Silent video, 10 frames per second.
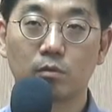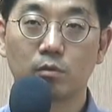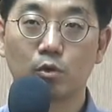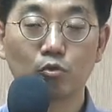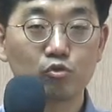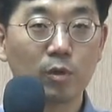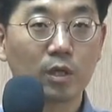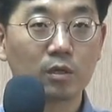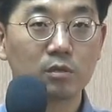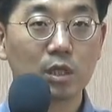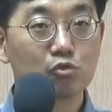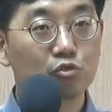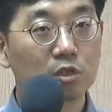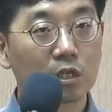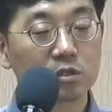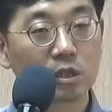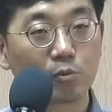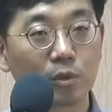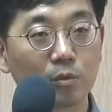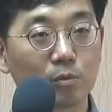현수막에는 예수를 따르자고
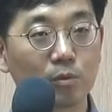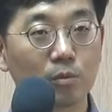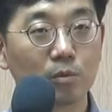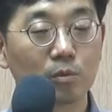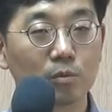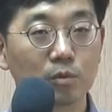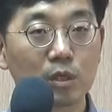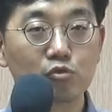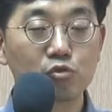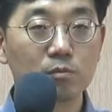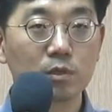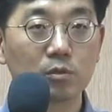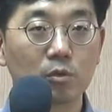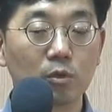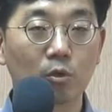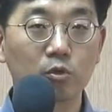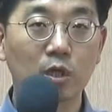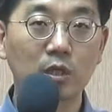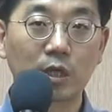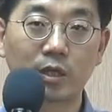해놓고 예수님을 어떻게
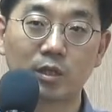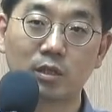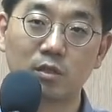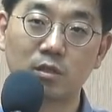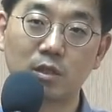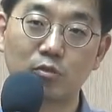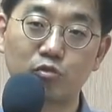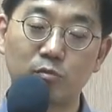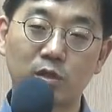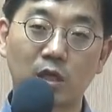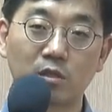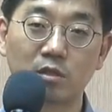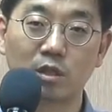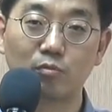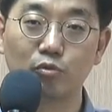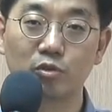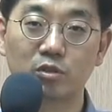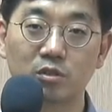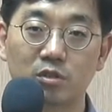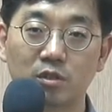따라야 되는지 예수님을 따르는 게
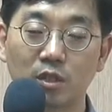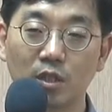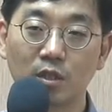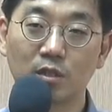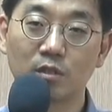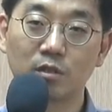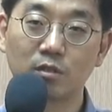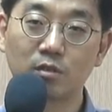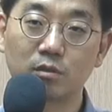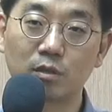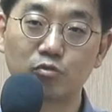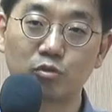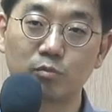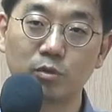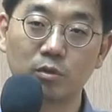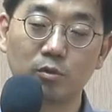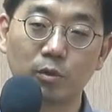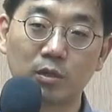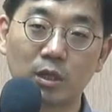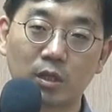무엇인지 예? 예수님을
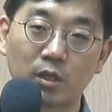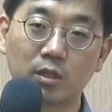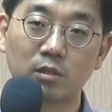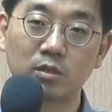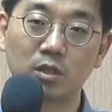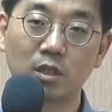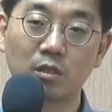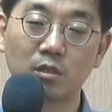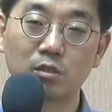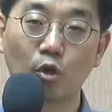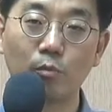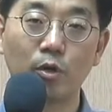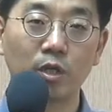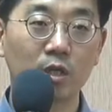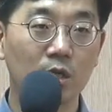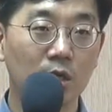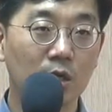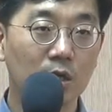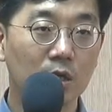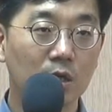왜 따라야 되는지에 대한 설명이
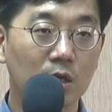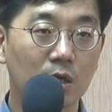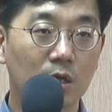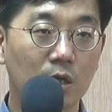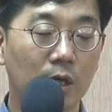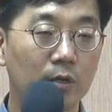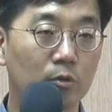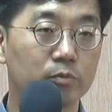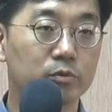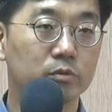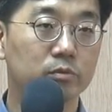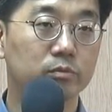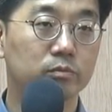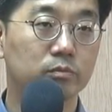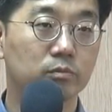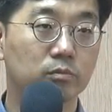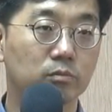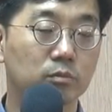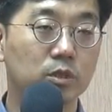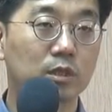아예 없어.
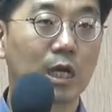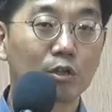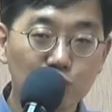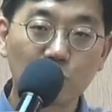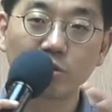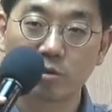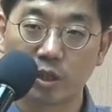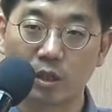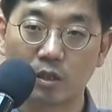그냥 상투적인 거야.